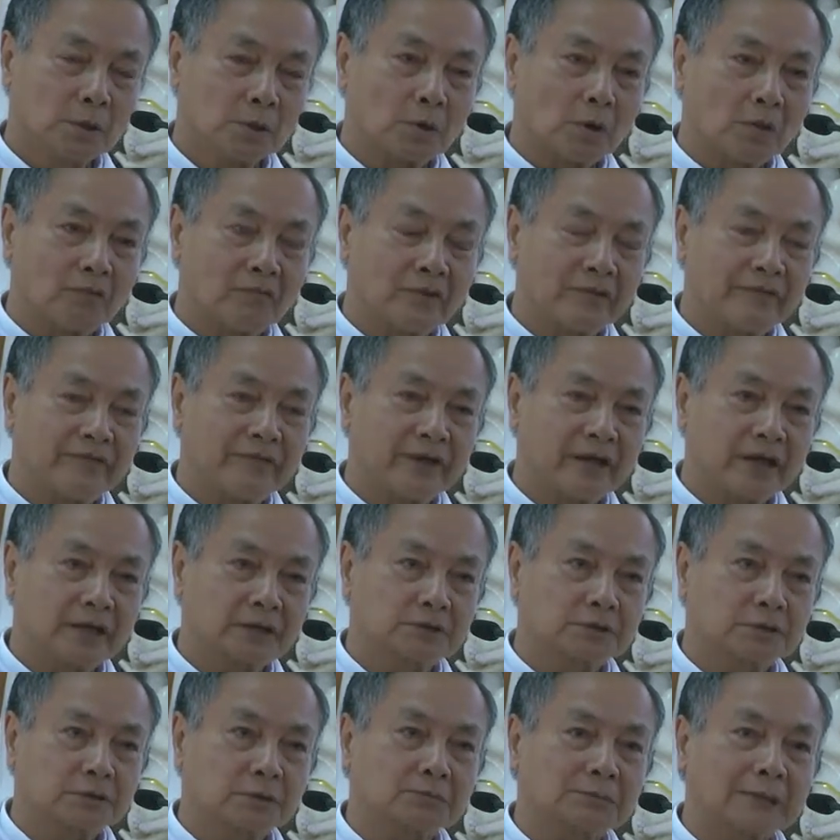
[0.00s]
cùng với
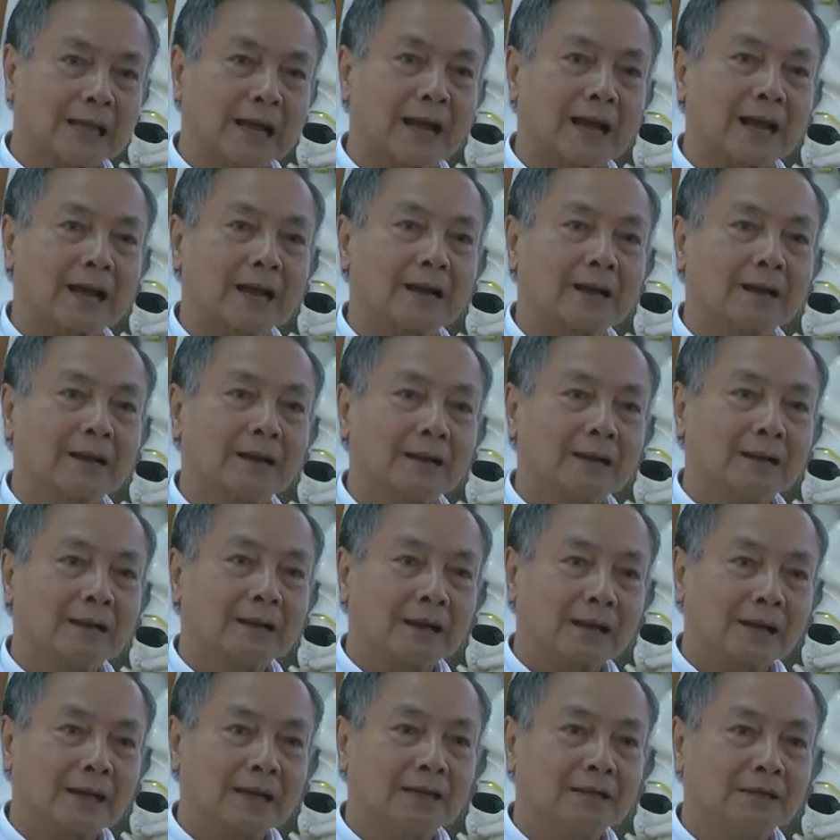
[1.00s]
việc chúng ta
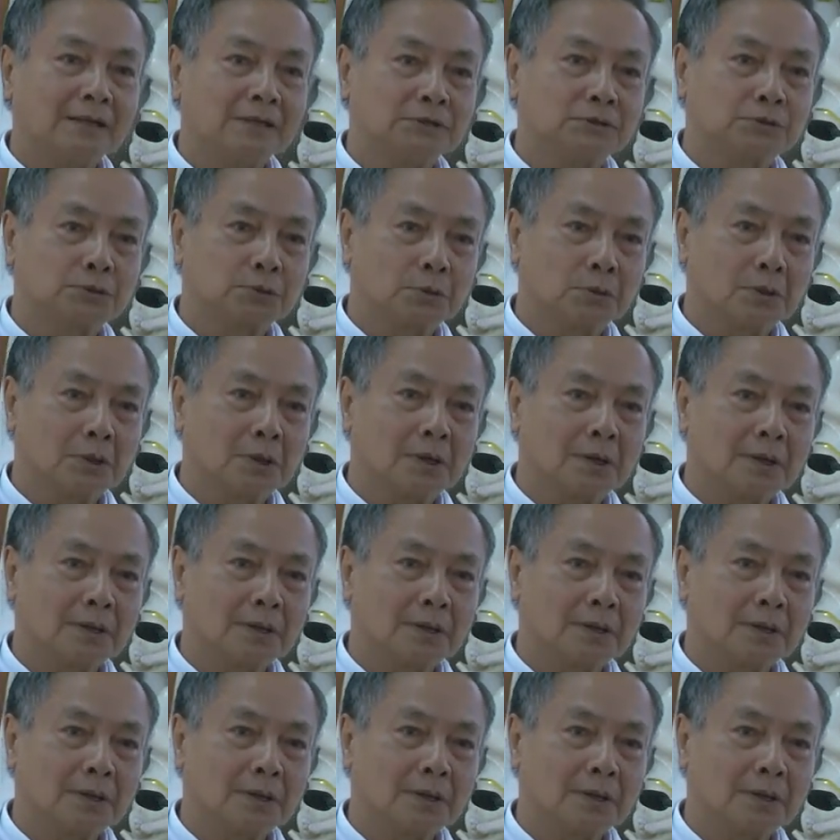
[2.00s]
lắng nghe lời Chúa